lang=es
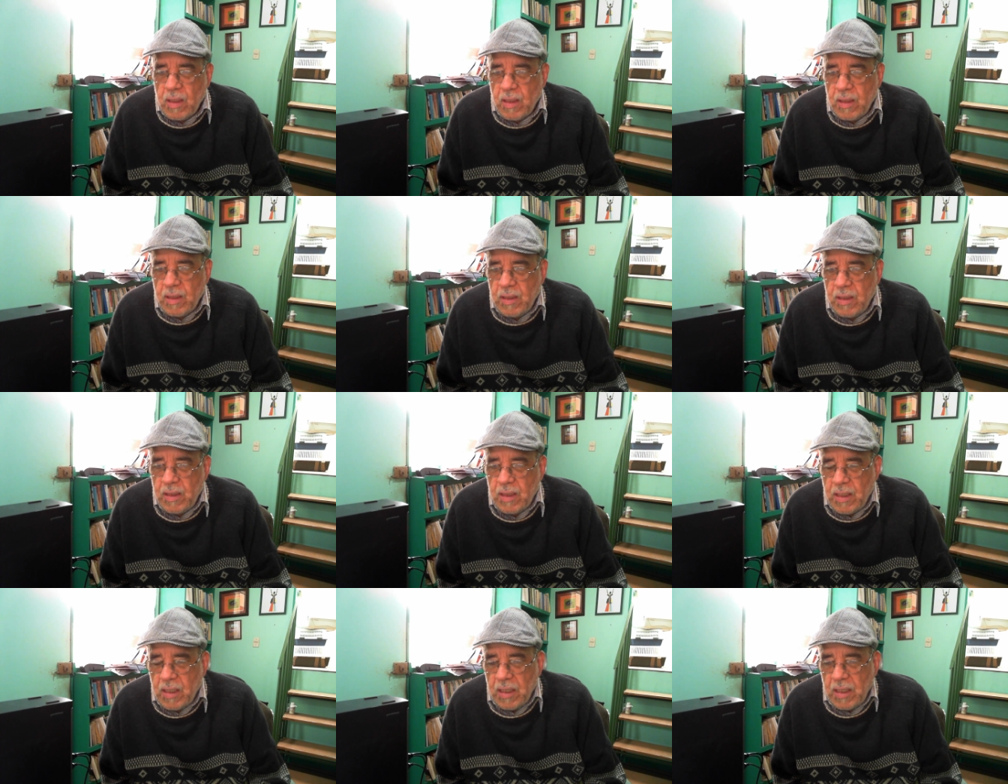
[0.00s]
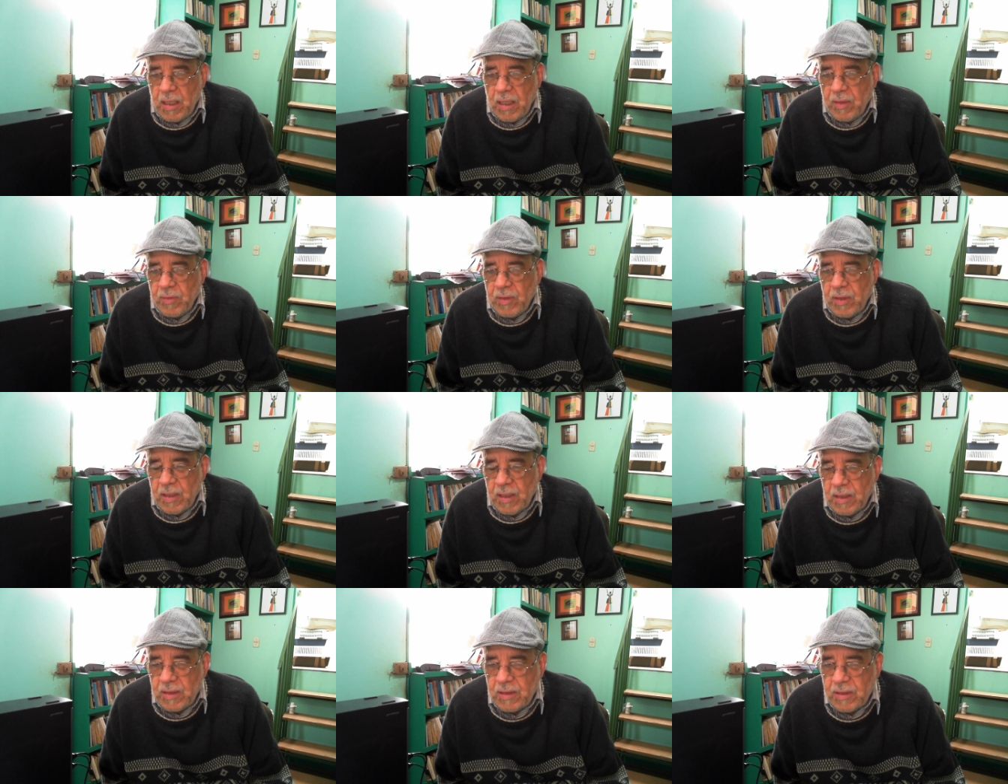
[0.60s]
y que
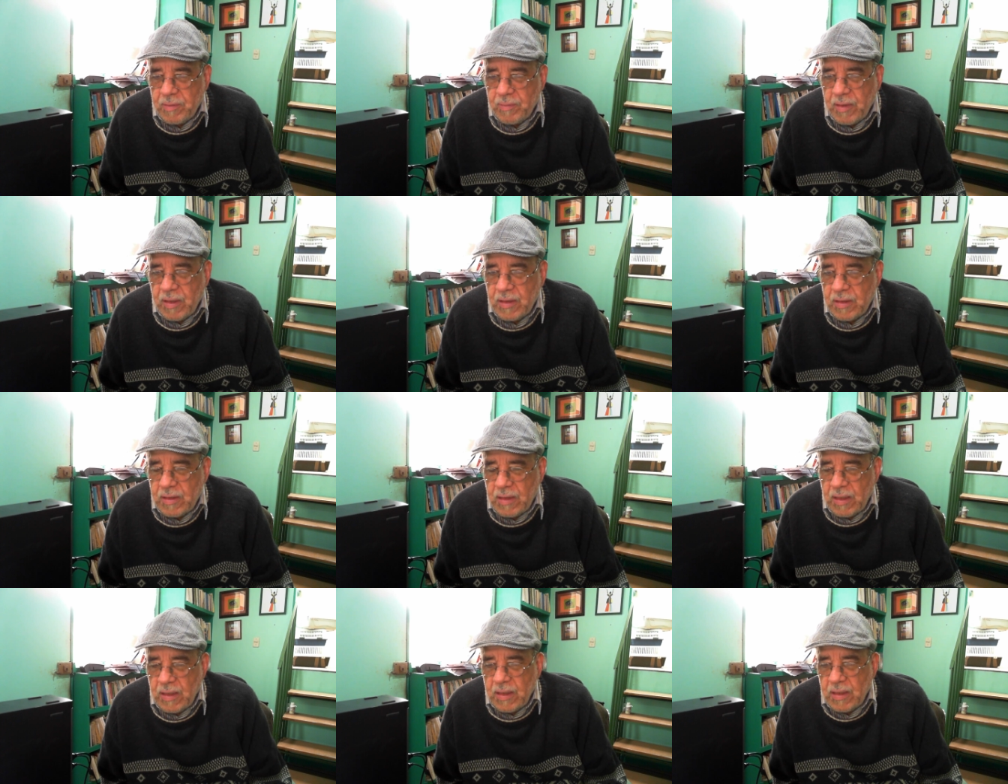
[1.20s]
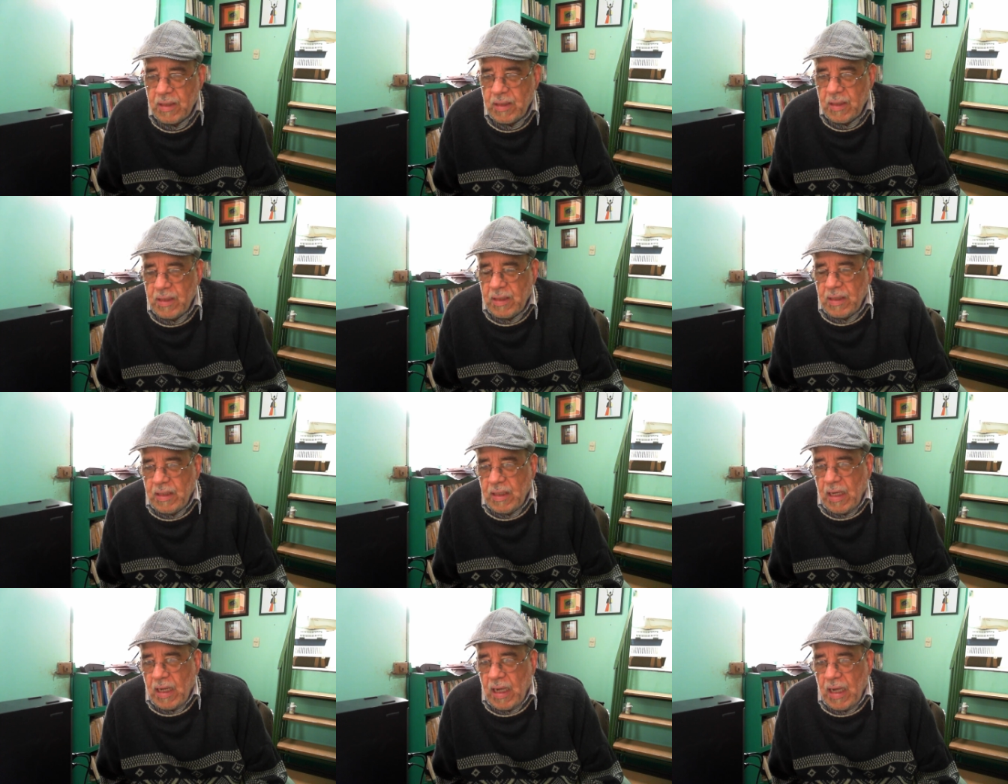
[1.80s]
evidentemente
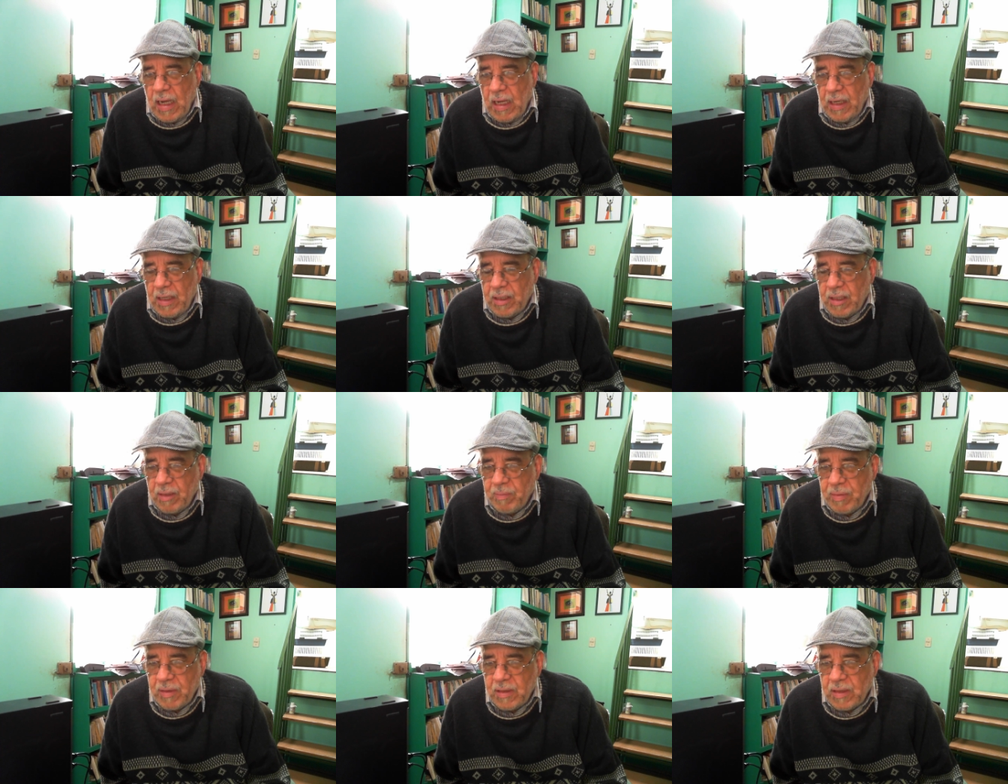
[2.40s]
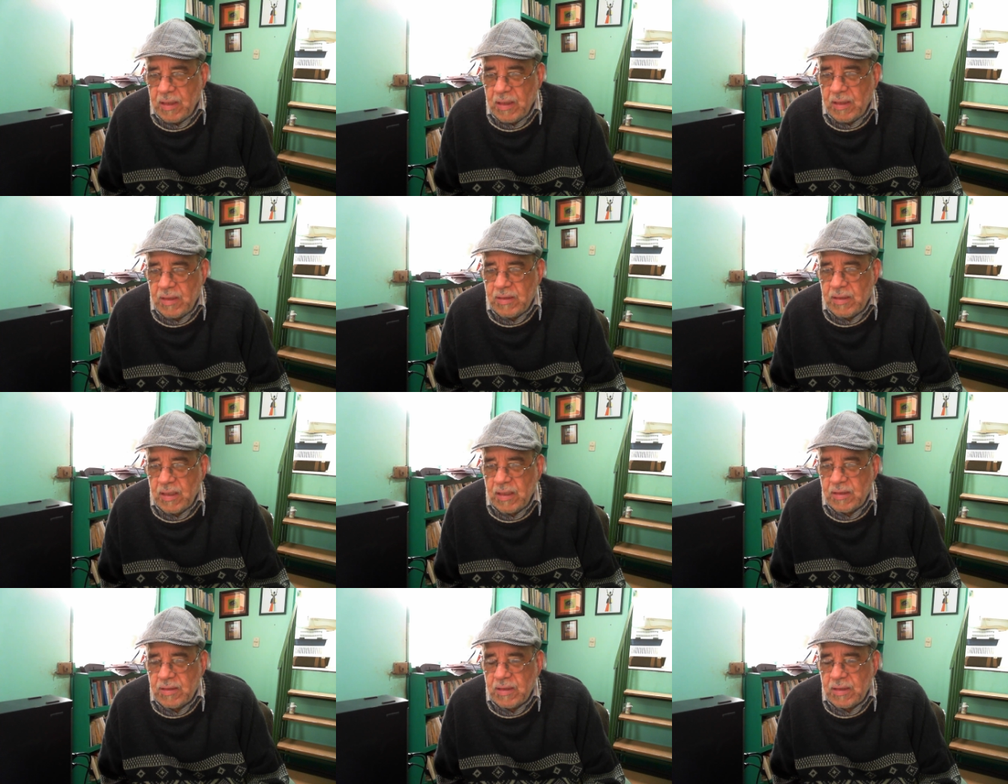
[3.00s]
al
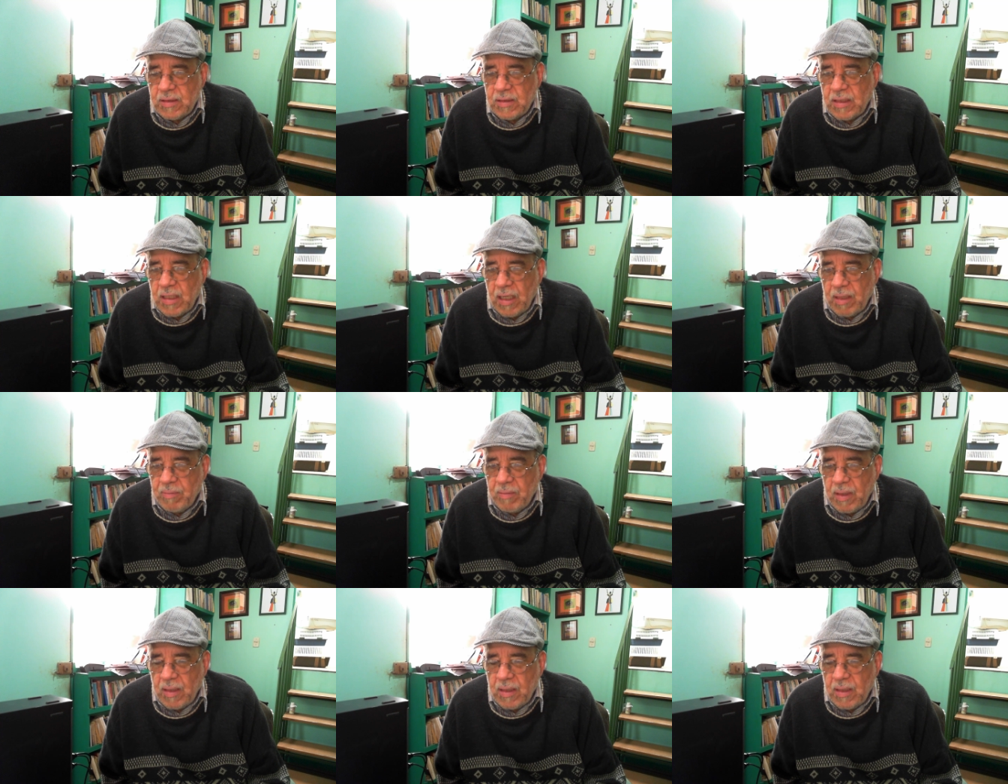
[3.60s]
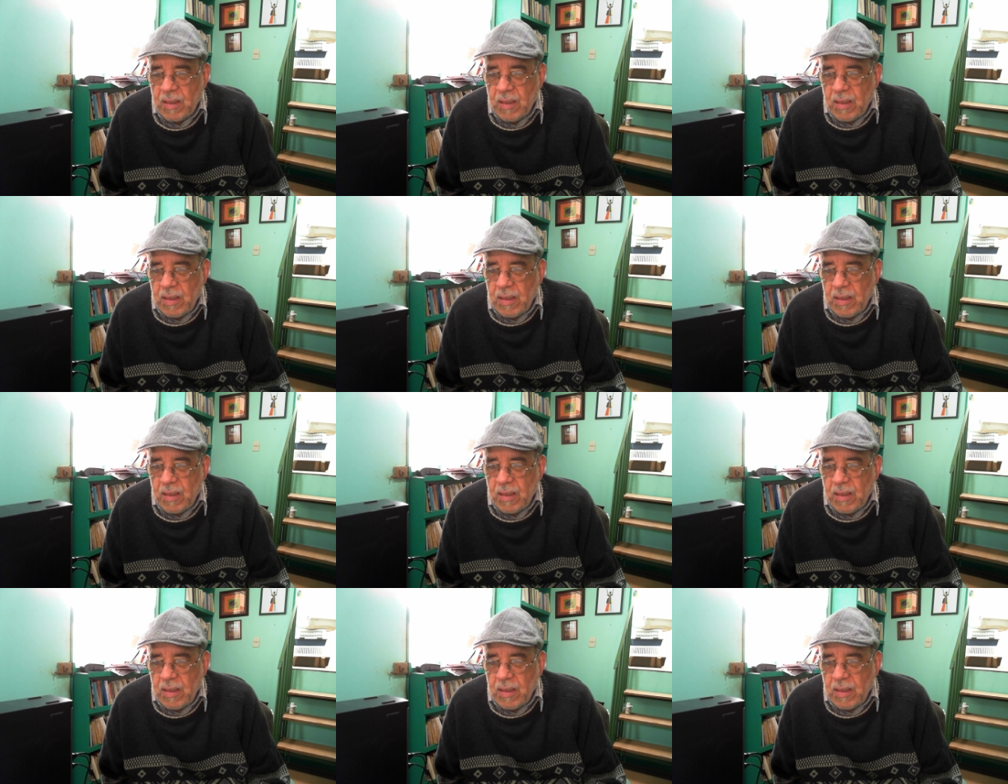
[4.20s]
repetirse ese esquema,